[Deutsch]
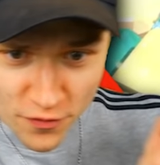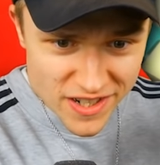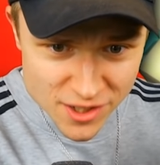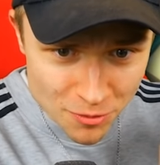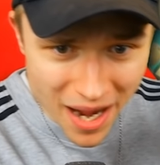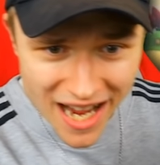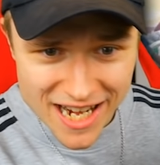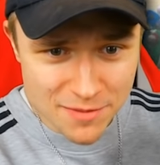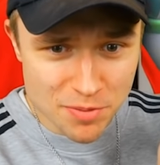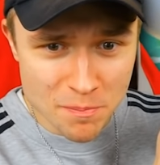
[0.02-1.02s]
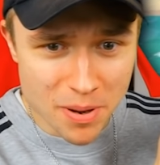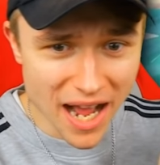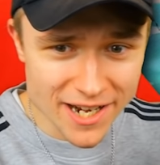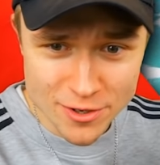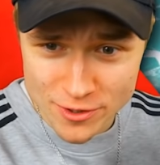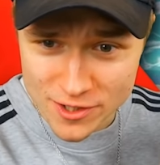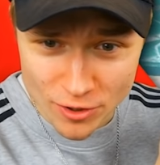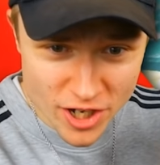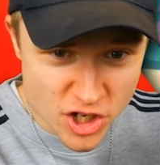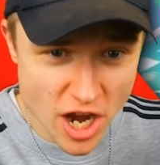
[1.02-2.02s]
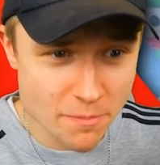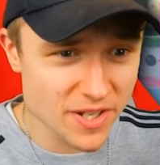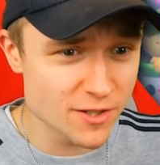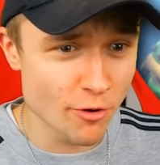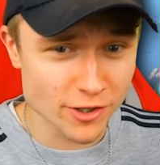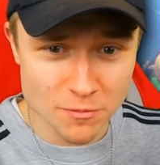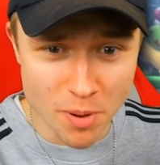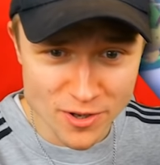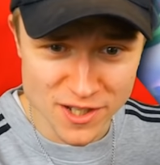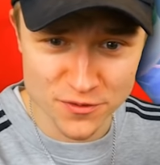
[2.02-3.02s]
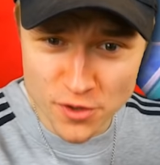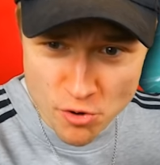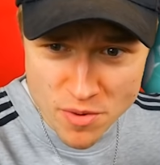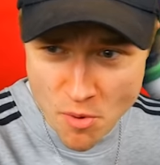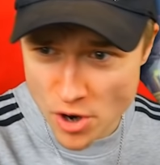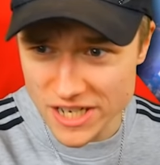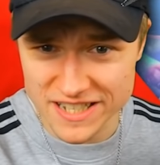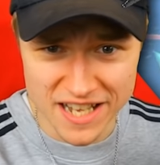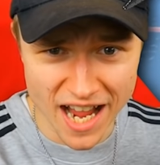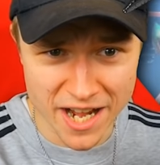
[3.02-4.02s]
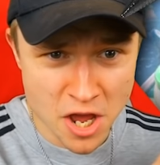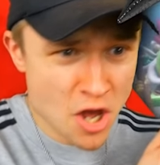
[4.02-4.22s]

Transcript: Wie zum heiligen Bimbanius soll die Champions Rose in Bowser's Fury möglich sein?